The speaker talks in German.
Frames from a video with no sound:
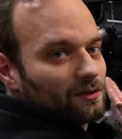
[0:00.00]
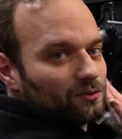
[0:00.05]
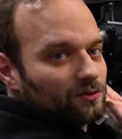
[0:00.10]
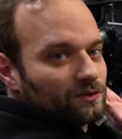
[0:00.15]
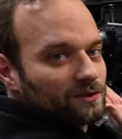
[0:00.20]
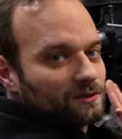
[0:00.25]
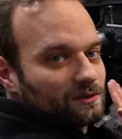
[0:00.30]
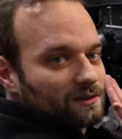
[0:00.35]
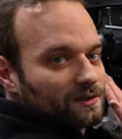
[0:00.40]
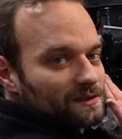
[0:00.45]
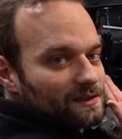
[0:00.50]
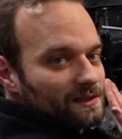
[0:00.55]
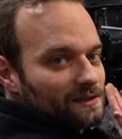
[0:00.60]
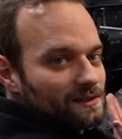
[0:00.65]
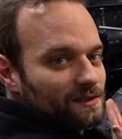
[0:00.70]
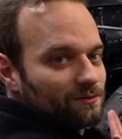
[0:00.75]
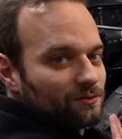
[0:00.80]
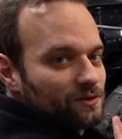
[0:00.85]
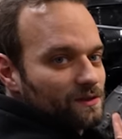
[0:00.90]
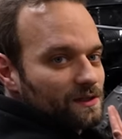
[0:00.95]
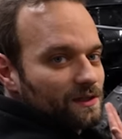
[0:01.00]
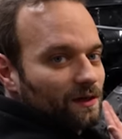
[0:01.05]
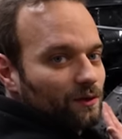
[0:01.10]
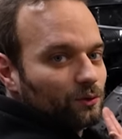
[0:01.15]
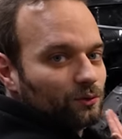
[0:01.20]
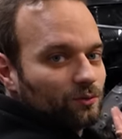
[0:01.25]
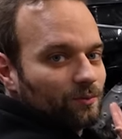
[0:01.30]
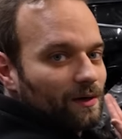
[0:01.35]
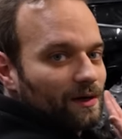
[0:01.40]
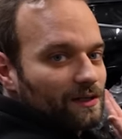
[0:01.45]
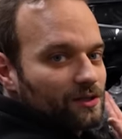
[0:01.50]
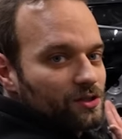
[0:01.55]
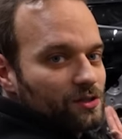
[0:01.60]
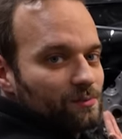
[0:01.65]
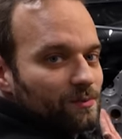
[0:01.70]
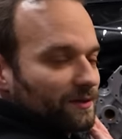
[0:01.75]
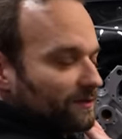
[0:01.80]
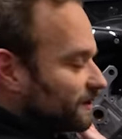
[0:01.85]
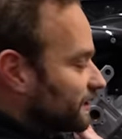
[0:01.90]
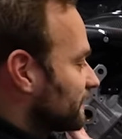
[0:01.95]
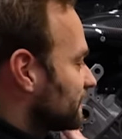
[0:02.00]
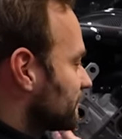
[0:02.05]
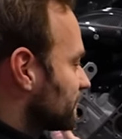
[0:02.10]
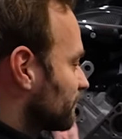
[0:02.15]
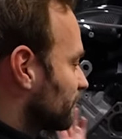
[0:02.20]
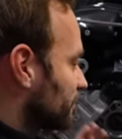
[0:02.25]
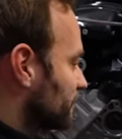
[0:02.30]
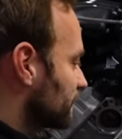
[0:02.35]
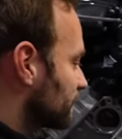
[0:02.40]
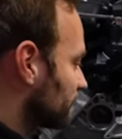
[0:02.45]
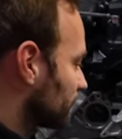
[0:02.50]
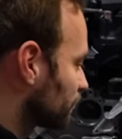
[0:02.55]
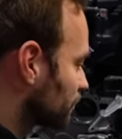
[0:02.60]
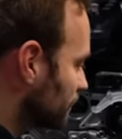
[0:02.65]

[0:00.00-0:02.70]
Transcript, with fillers: Luft. Das heißt, er wird sich automatisch immer wieder in diese Position